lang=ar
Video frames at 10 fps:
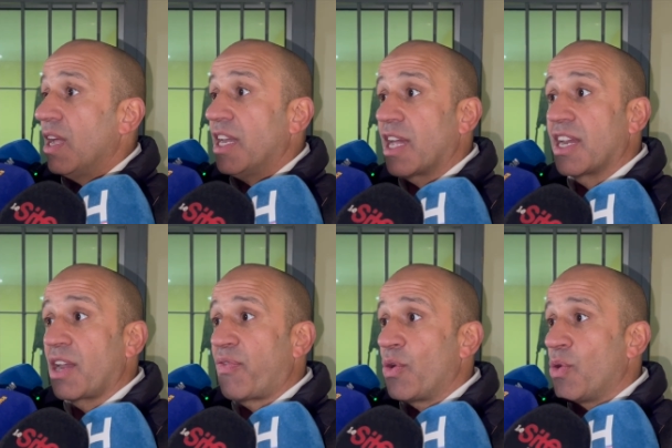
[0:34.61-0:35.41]
حنا
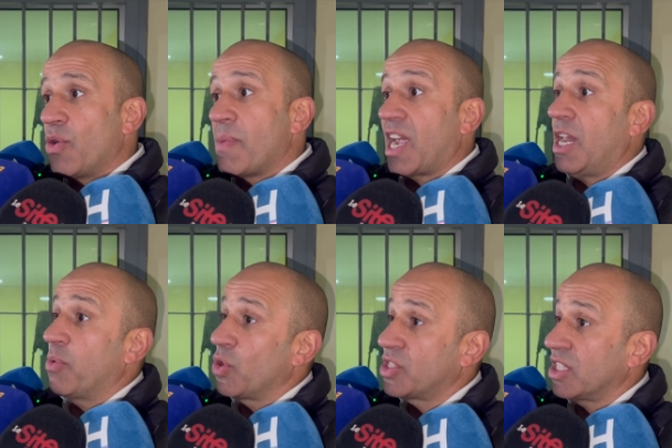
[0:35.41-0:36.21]
كنا في الاول هما
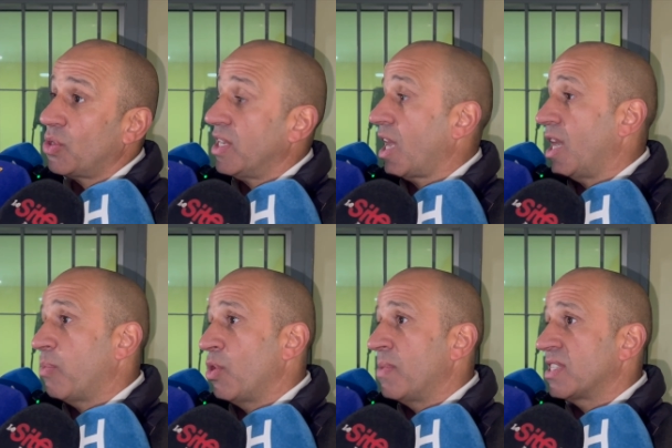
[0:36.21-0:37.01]
غيلعبوا لو تيتر وحنا
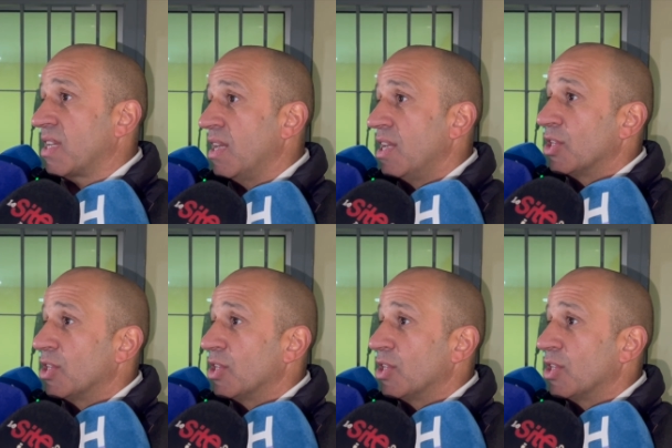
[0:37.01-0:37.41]
غنلعبوا لو مانتيان